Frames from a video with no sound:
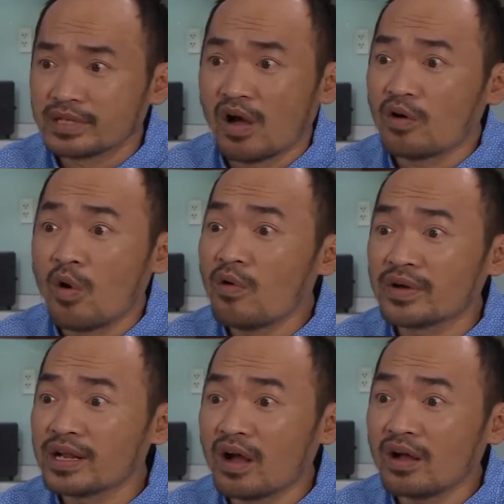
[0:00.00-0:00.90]
thì dọn ngủ phòng
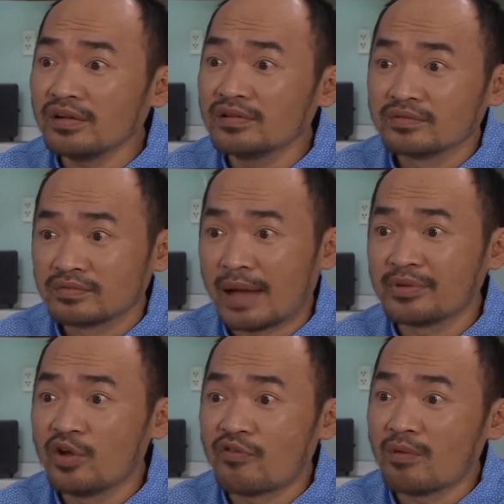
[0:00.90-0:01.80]
riêng thôi. Nhà
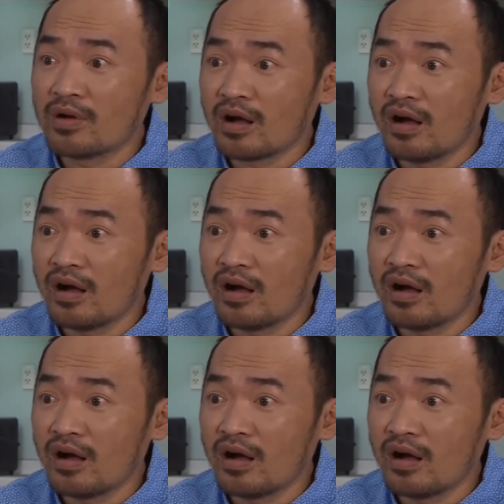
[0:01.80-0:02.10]
mình nhiều phòng hả